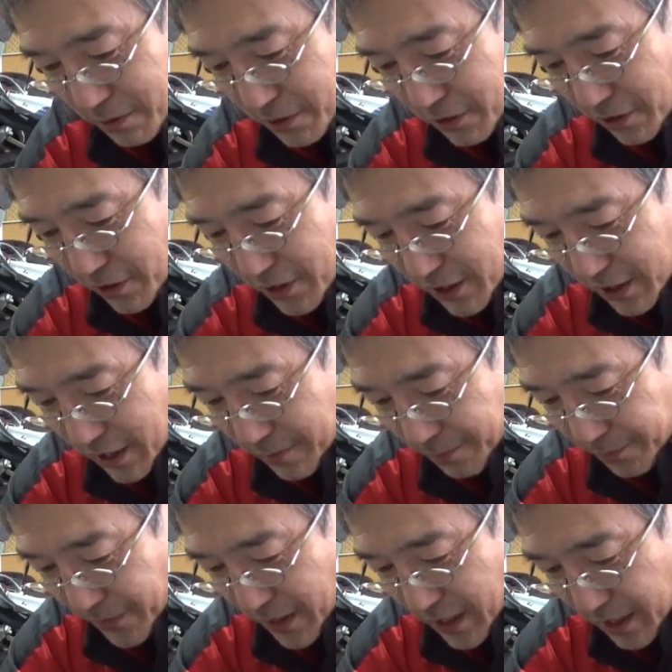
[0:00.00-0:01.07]
夫ですよつって、う
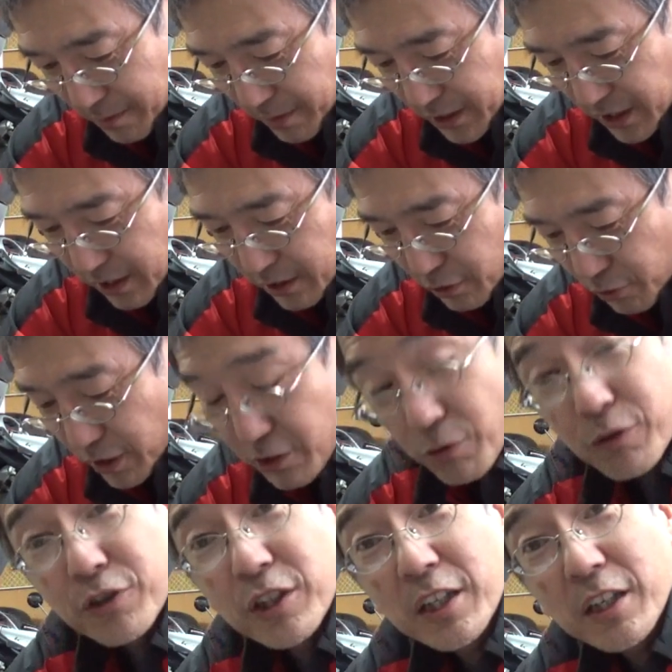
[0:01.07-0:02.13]
ん、じゃあとりあえず
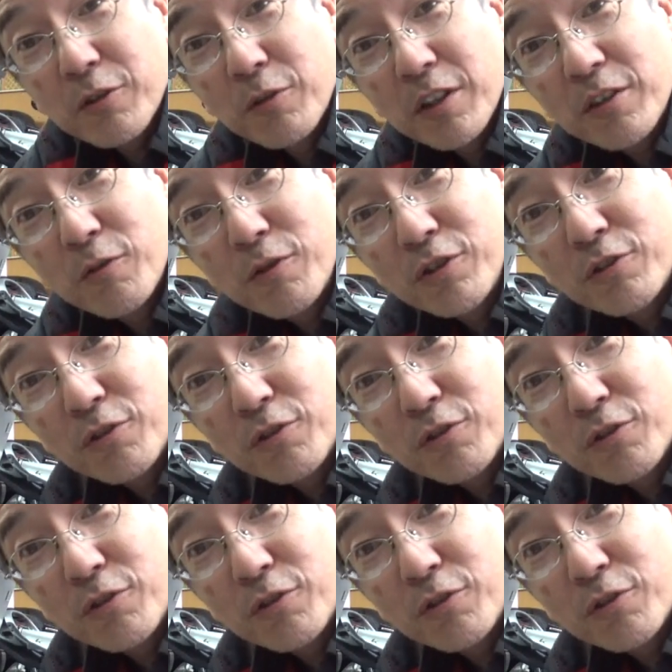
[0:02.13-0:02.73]
オイルだけオイル